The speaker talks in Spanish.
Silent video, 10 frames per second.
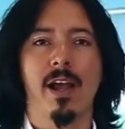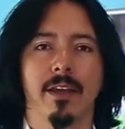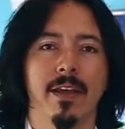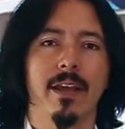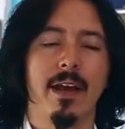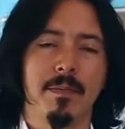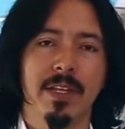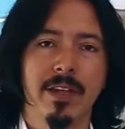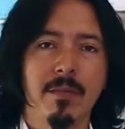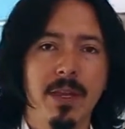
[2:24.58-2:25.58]
a que
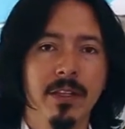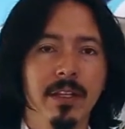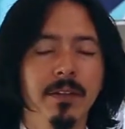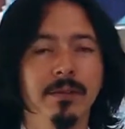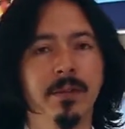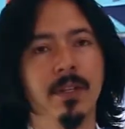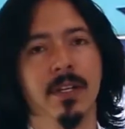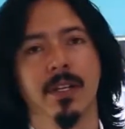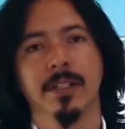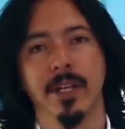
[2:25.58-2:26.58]
ambientalmente
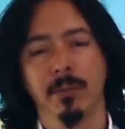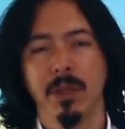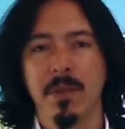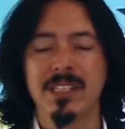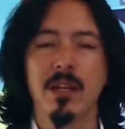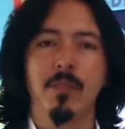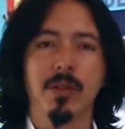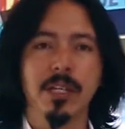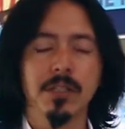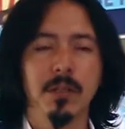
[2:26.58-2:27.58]
se optimiza el
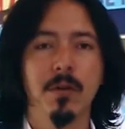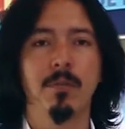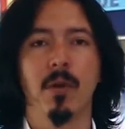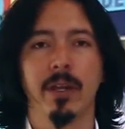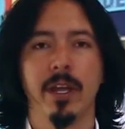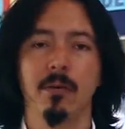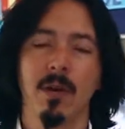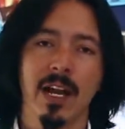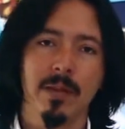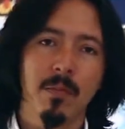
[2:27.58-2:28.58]
proceso, porque en
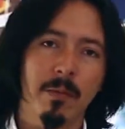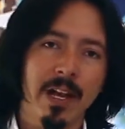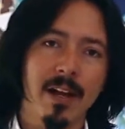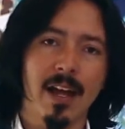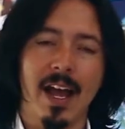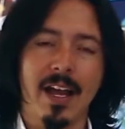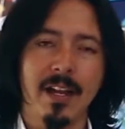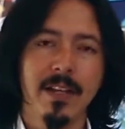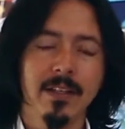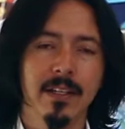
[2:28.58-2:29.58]
lugar de mover
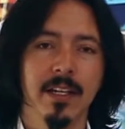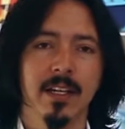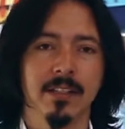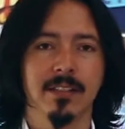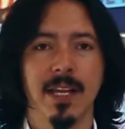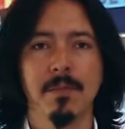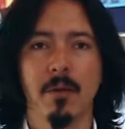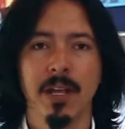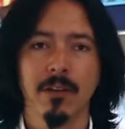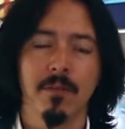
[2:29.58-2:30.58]
aire, se están
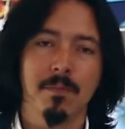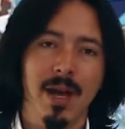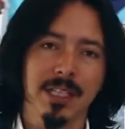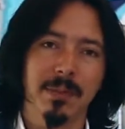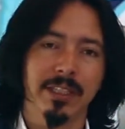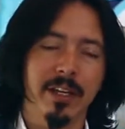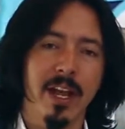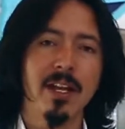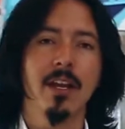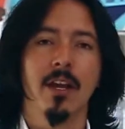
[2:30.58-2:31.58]
moviendo más
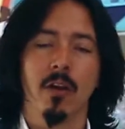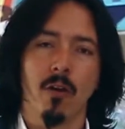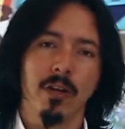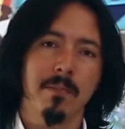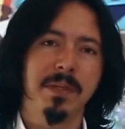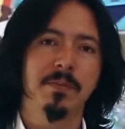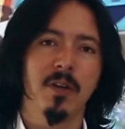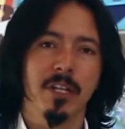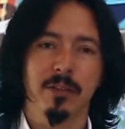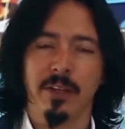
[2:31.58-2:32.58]
material con el mismo
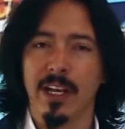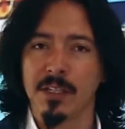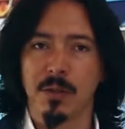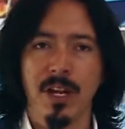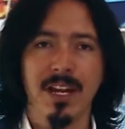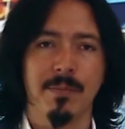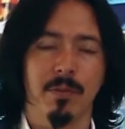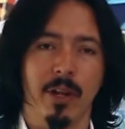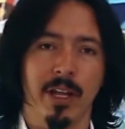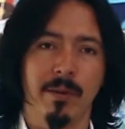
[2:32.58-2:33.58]
litro de gasolina,
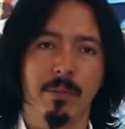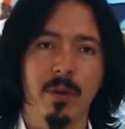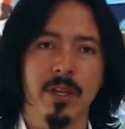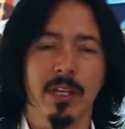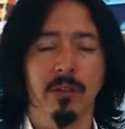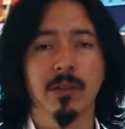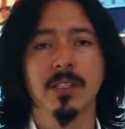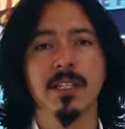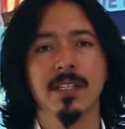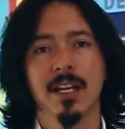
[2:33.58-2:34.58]
por ejemplo, y
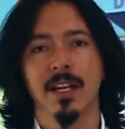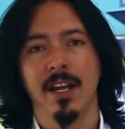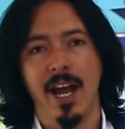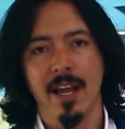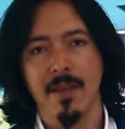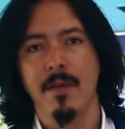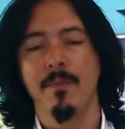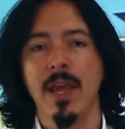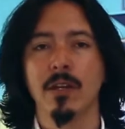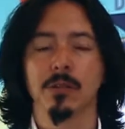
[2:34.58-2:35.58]
entonces hay
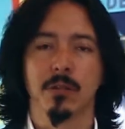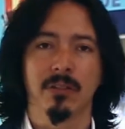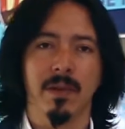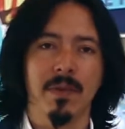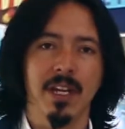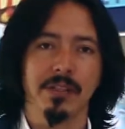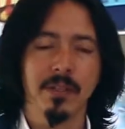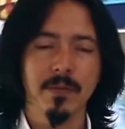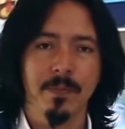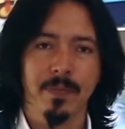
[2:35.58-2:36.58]
menos
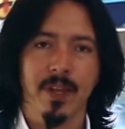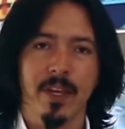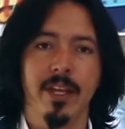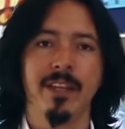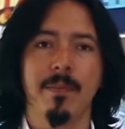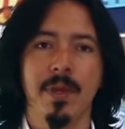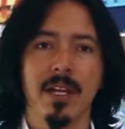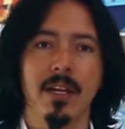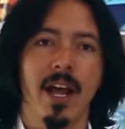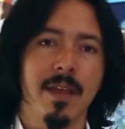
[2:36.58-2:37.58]
contaminación y
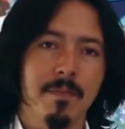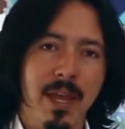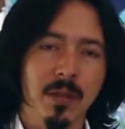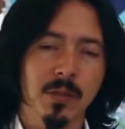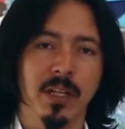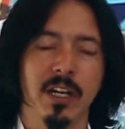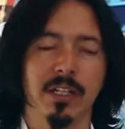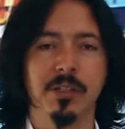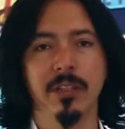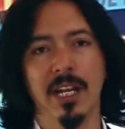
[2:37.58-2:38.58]
también hay menos
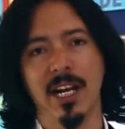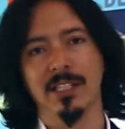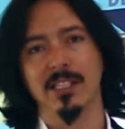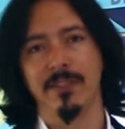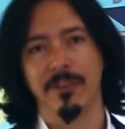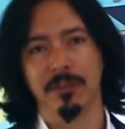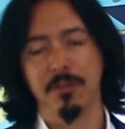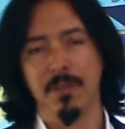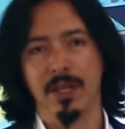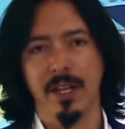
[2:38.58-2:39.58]
generación de gases de efecto
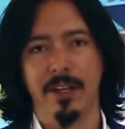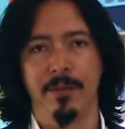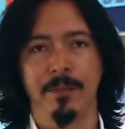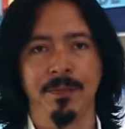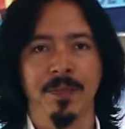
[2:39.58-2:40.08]
invernadero.